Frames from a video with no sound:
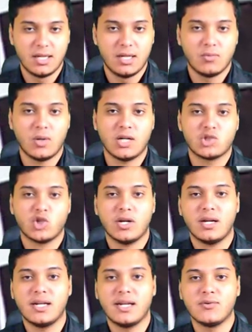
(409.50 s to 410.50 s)

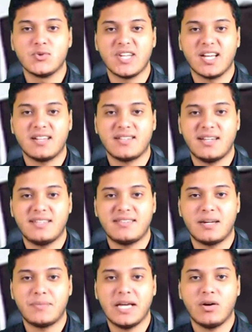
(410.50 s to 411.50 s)
وأشار أن وزارتي
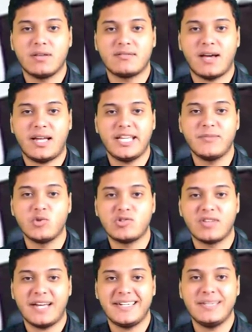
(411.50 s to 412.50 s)
التربية والتعليم
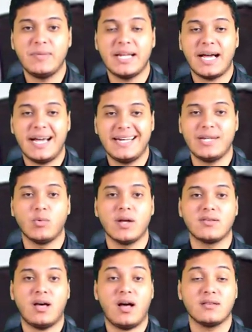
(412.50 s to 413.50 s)
والتعليم العالي
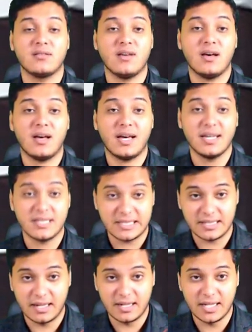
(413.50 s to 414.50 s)
وضعتا
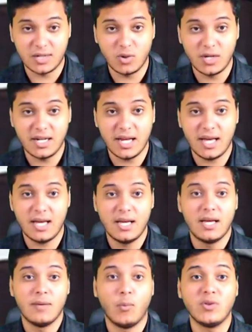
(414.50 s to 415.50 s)
خطة لكل
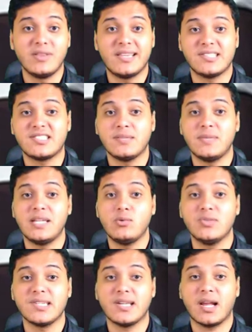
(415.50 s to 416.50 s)
منتسبي
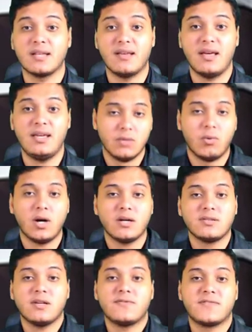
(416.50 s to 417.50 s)
الوزارتين
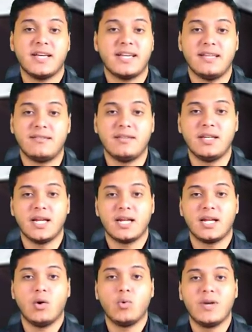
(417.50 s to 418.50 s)
وأضاف تاج الدين
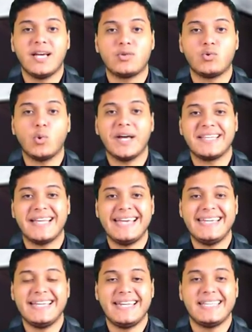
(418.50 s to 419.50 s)
أنه لا توجد
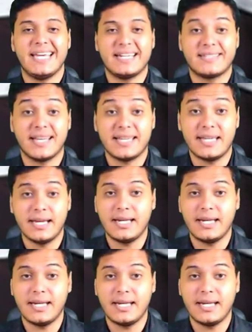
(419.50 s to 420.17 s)
أي نية لتأجيل